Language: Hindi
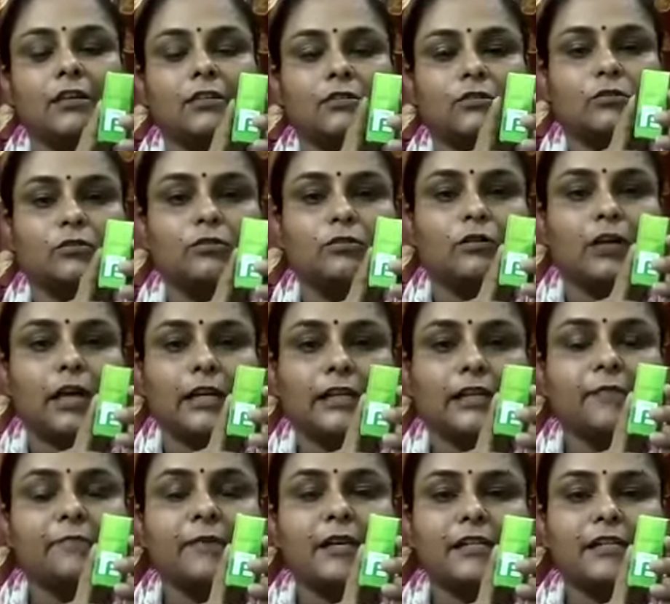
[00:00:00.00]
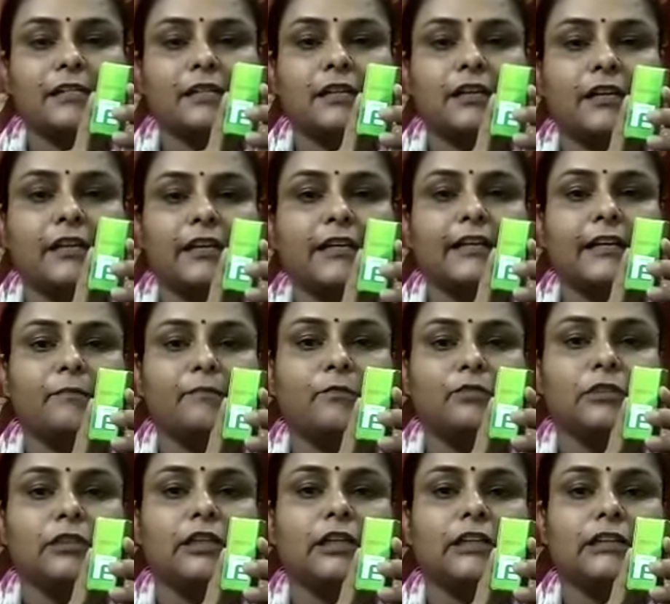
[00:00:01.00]
तो आइए मैं इसका एक डेमो
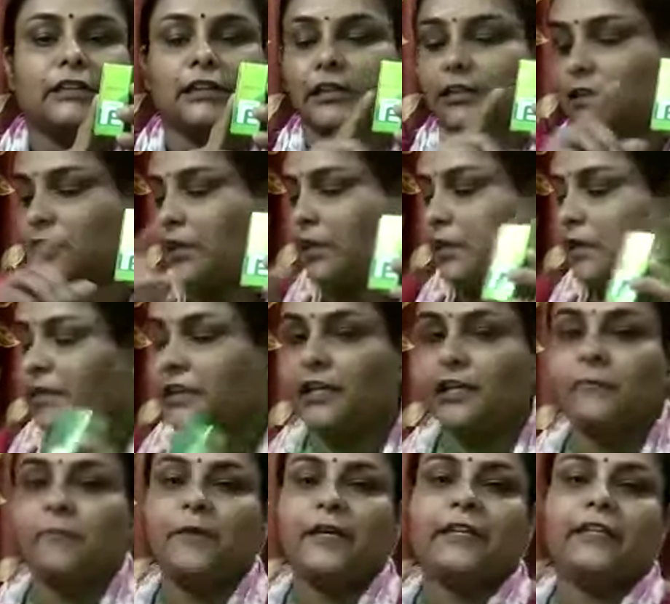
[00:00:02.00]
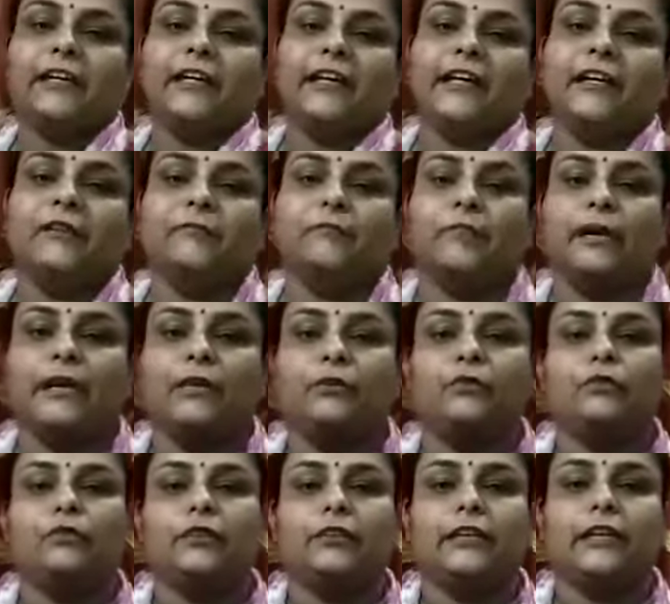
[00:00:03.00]
दिखाते हैं ये मैंने एक बैलून
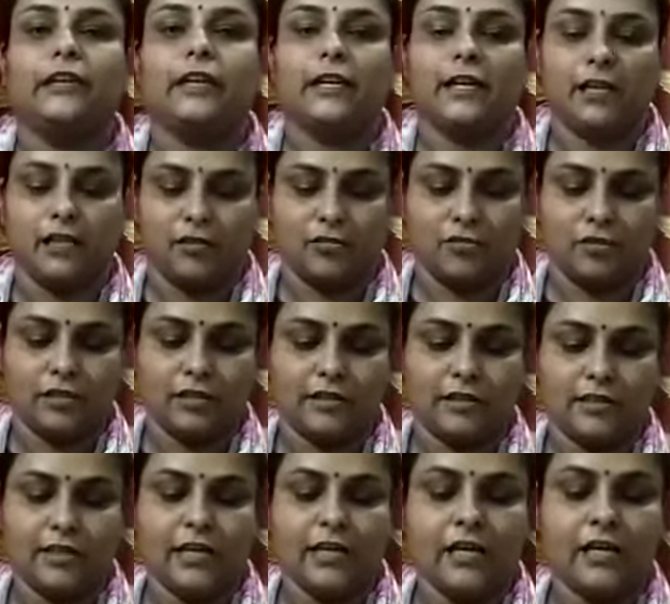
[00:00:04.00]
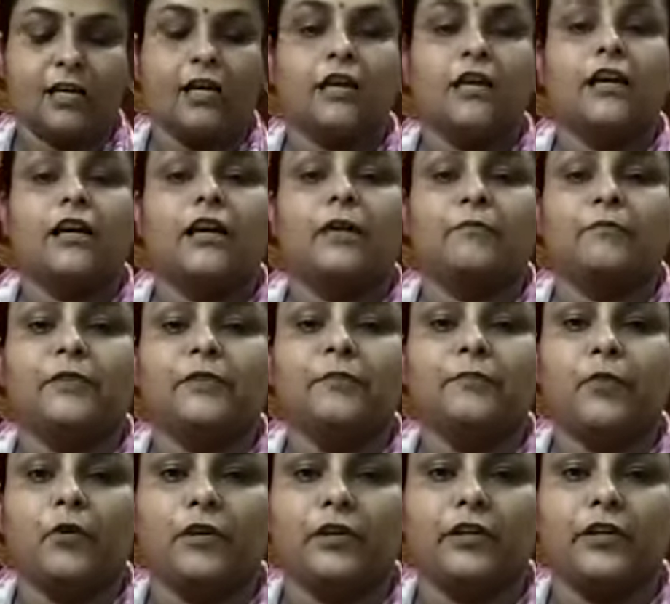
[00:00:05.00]
लिया है और इसे अपनी
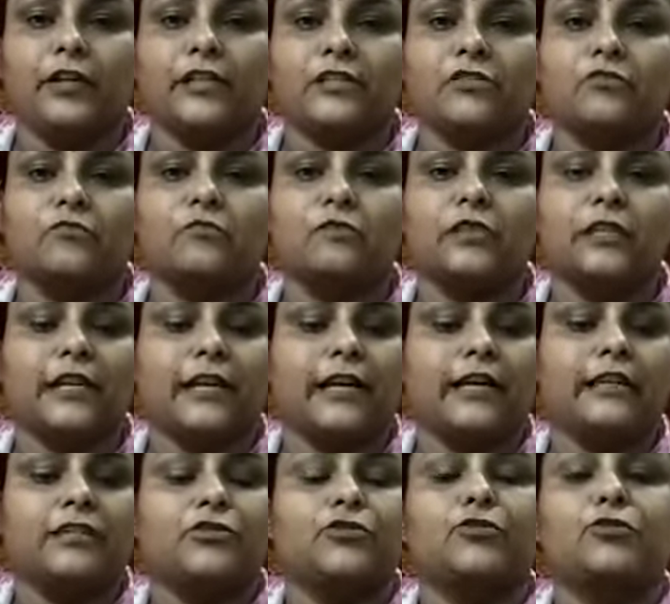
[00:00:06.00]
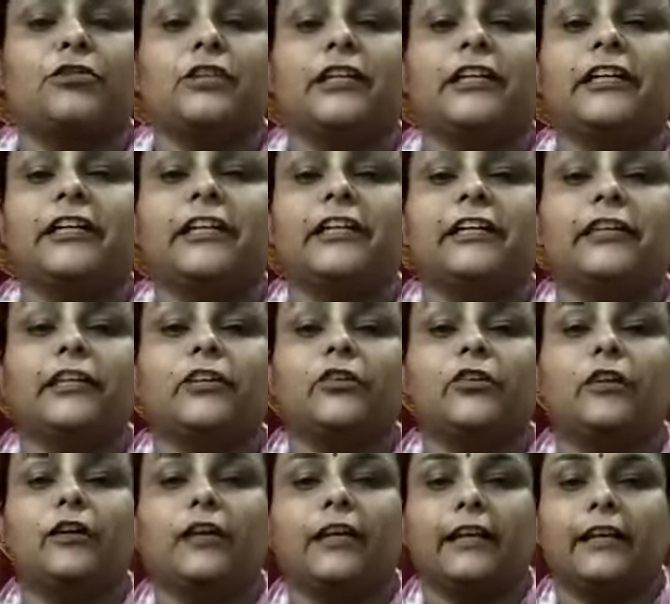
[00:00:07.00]
बॉडी एज्यूम किया है जो ये टी ट्री
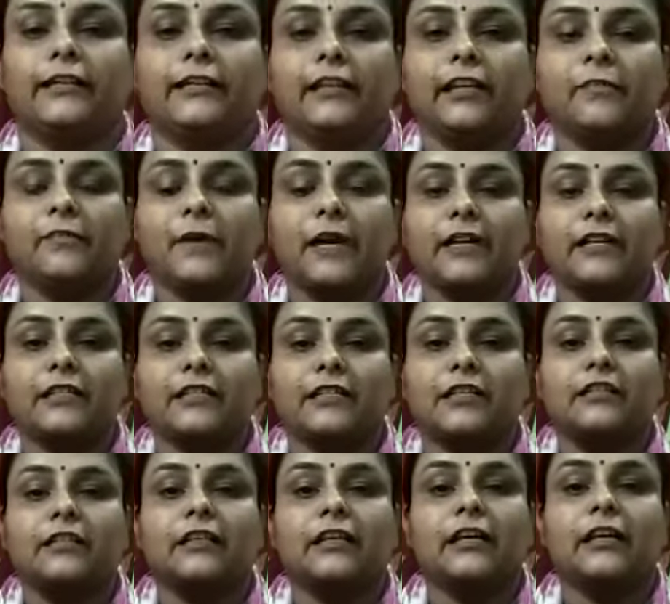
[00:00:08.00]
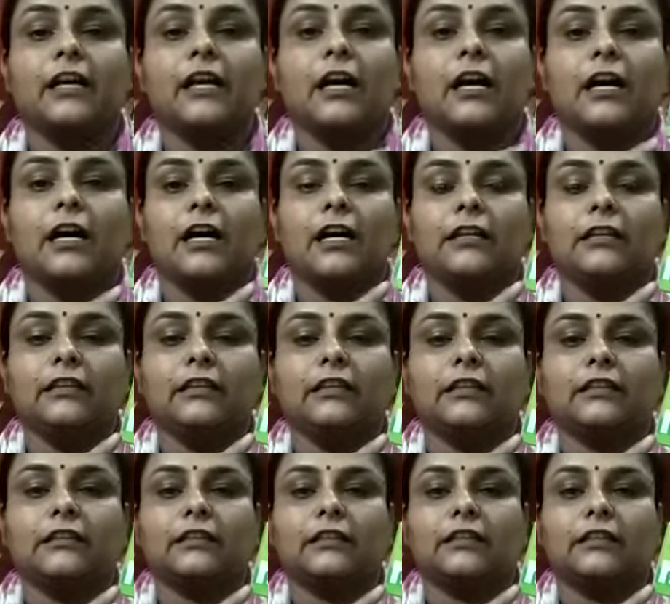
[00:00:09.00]
ऑयल है ये हमारी स्किन के अंदर
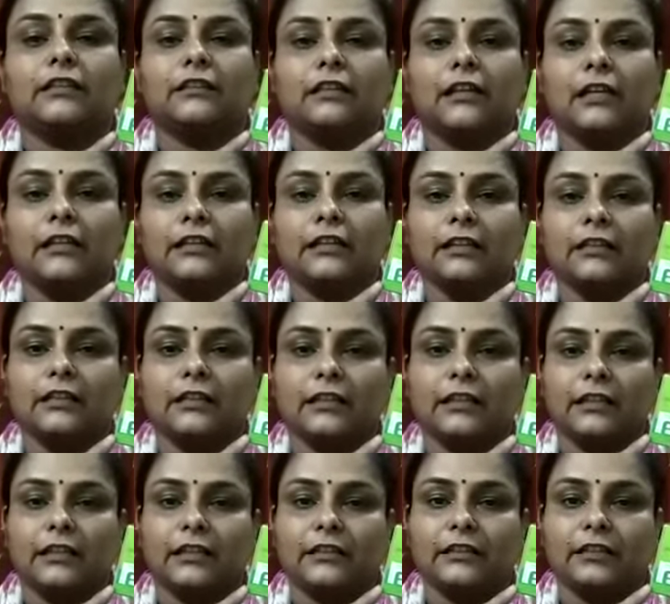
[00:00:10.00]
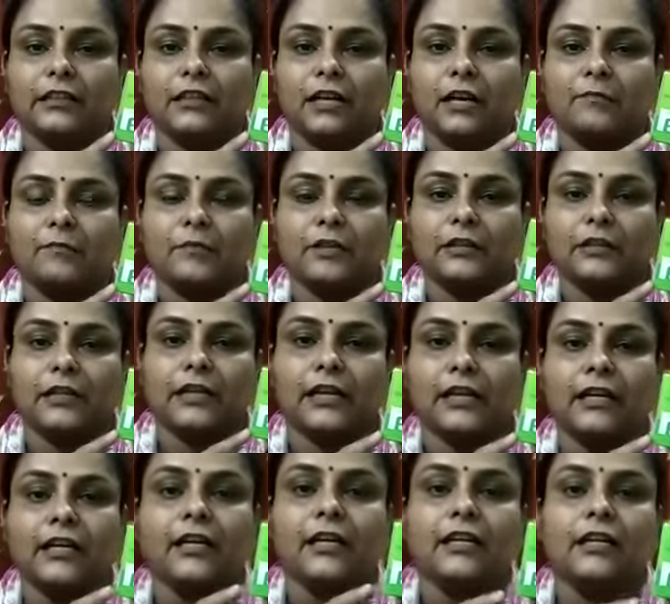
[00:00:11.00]
तक अंदर तक लेयर तक काम करता है
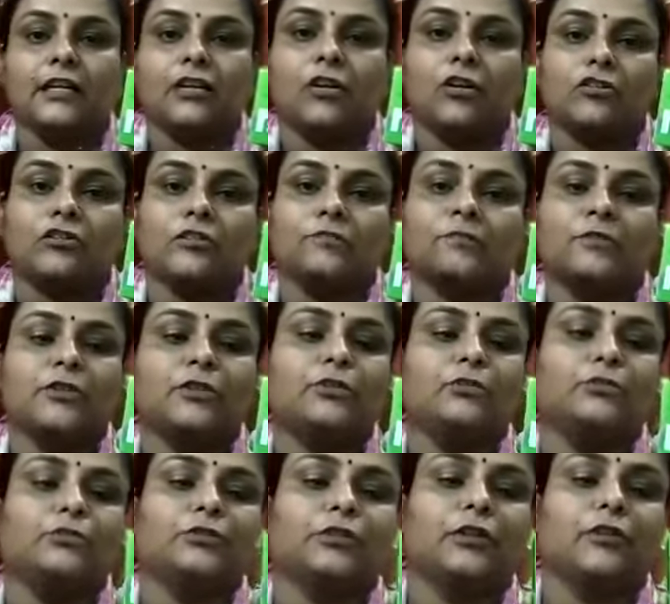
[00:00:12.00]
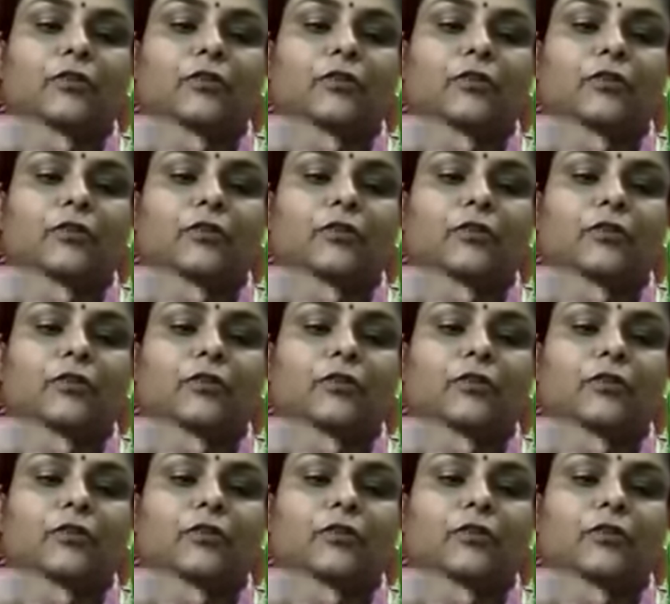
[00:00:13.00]
और जबकि दूसरे